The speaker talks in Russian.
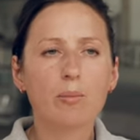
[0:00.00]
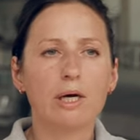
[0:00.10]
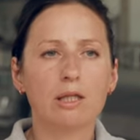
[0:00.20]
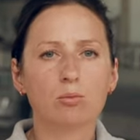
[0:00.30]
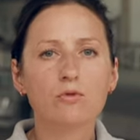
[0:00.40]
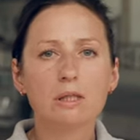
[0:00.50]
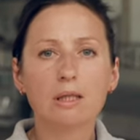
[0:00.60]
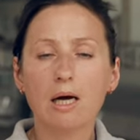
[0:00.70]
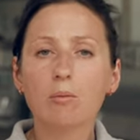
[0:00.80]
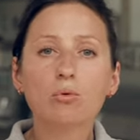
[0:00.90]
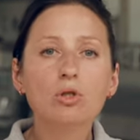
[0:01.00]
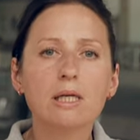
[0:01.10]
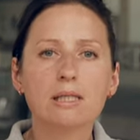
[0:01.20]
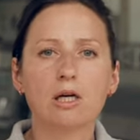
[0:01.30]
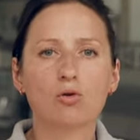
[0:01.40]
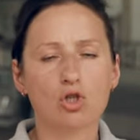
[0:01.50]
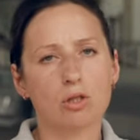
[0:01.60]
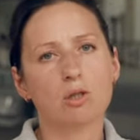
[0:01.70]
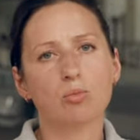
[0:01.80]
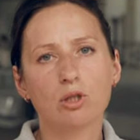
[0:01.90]
Поэтому всегда будьте
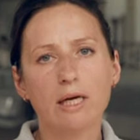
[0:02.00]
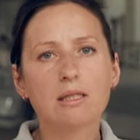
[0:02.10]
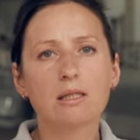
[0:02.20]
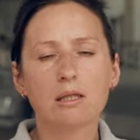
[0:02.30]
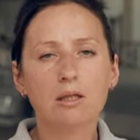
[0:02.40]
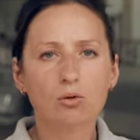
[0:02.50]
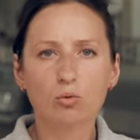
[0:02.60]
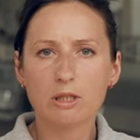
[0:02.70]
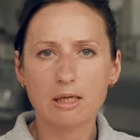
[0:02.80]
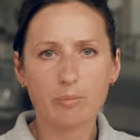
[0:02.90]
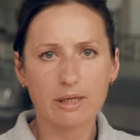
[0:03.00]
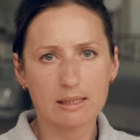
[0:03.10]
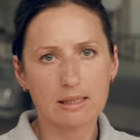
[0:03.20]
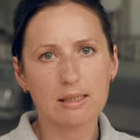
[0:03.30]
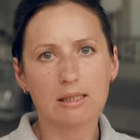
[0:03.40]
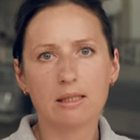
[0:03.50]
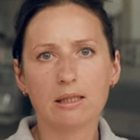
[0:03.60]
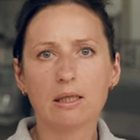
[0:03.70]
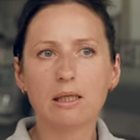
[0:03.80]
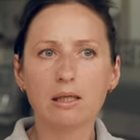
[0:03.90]
осторожны, соблюдайте технику безопасности